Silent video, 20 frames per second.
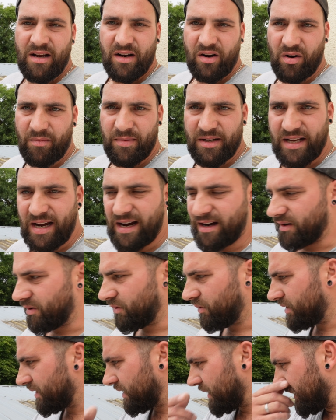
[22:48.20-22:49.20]
Kommentare
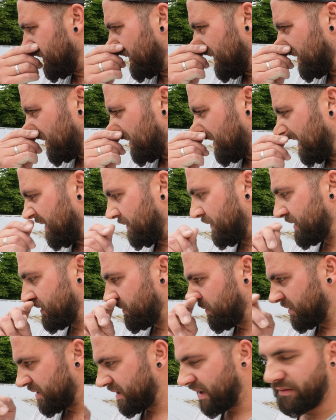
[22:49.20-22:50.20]
unten und dann
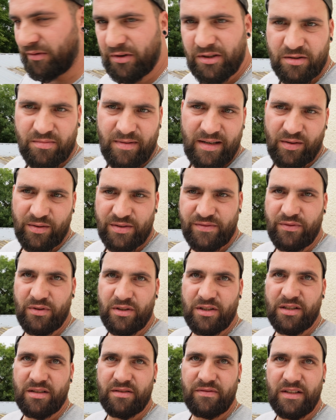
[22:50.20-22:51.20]
versuche ich da wirklich mal ein
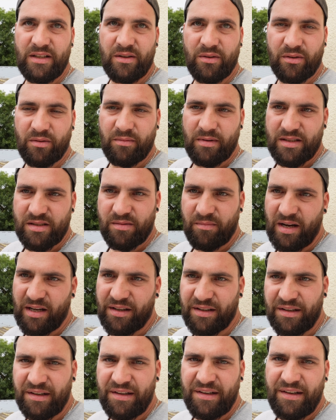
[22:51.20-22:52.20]
ausführliches Video drüber zu
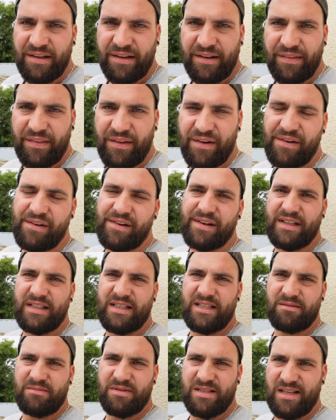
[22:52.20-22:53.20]
machen. Na, in
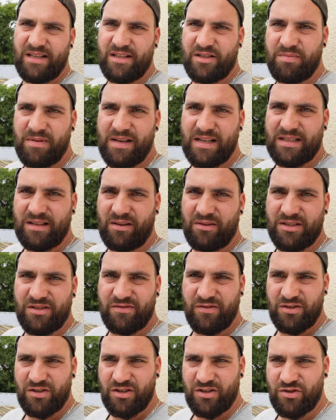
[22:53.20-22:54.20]
diesem Sinne, ich bin jetzt raus, ich
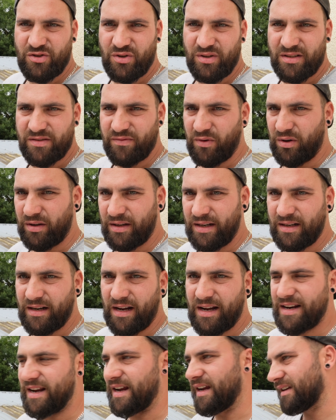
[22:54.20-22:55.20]
wünsche euch ein schönes Wochenende.
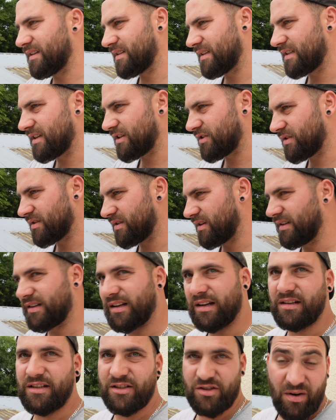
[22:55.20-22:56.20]
Ah ne, es ist ja schon
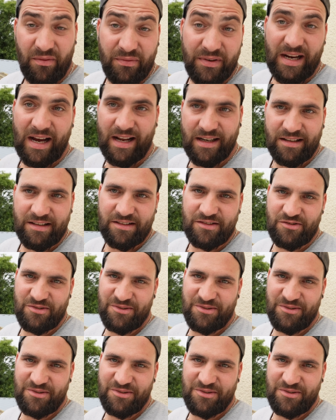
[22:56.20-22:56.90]
Sonntag. Ich hoffe, ihr hattet ein